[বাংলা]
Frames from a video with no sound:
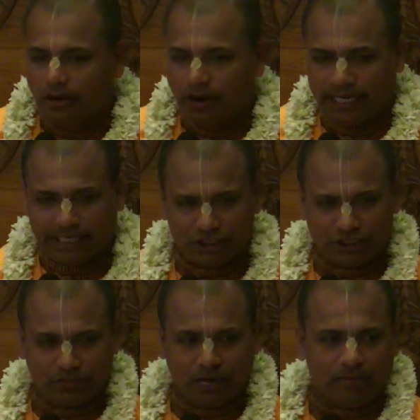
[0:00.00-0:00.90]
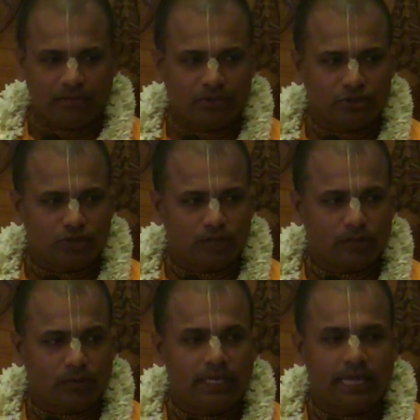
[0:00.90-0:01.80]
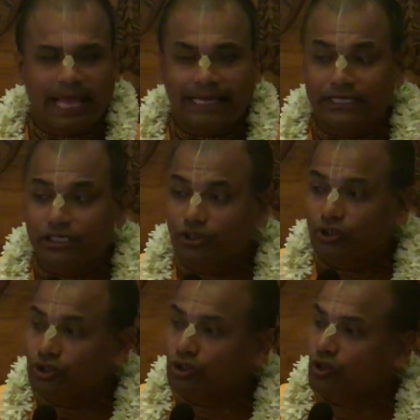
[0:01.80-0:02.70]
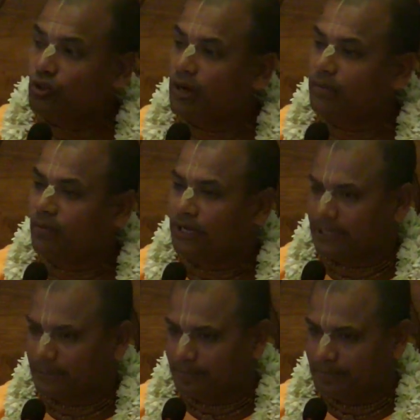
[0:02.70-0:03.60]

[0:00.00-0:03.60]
হরে কৃষ্ণ মহামন্ত্র জপ করে এক নিত্য সুখ অনুভব করেন